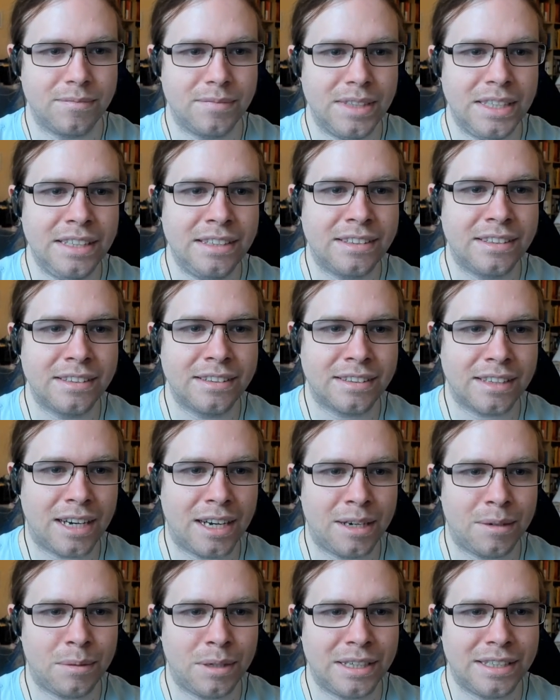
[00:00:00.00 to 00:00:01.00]
Ist es
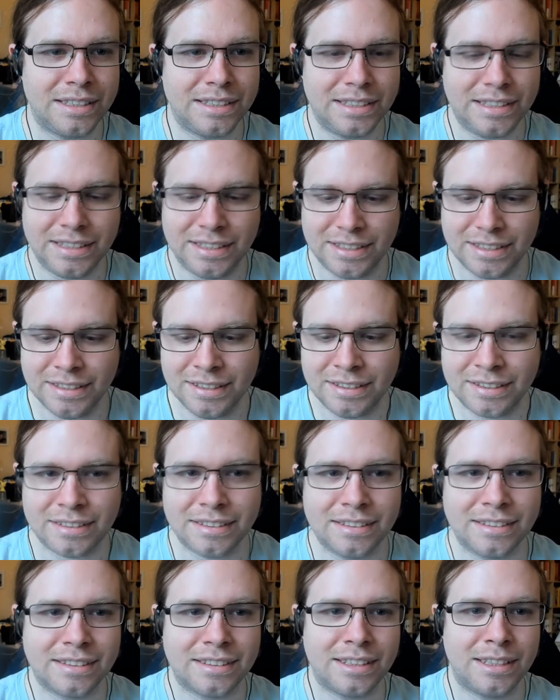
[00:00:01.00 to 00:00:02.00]
aber nicht, ist
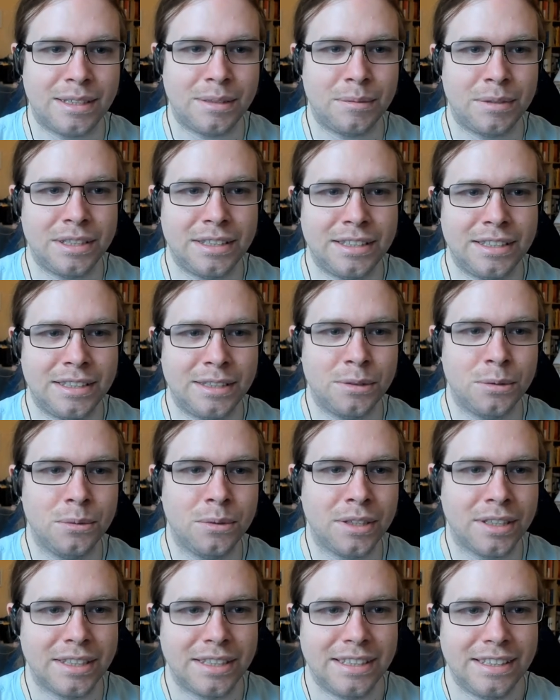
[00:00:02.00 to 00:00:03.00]
es aber nicht.
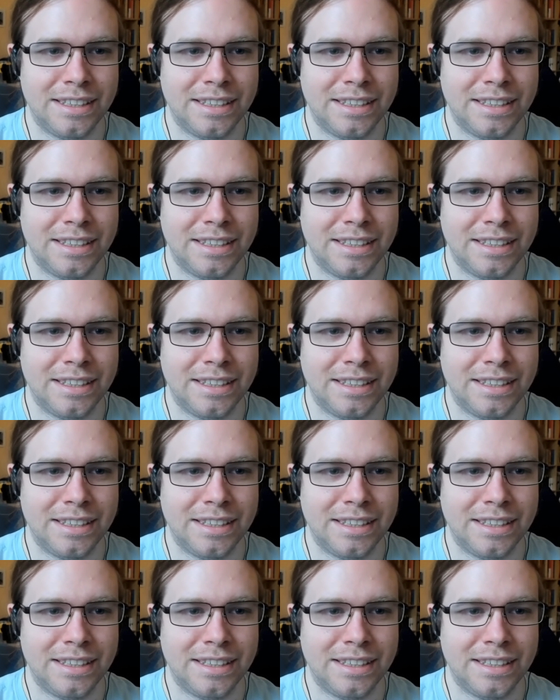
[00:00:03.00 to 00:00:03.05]
Huch.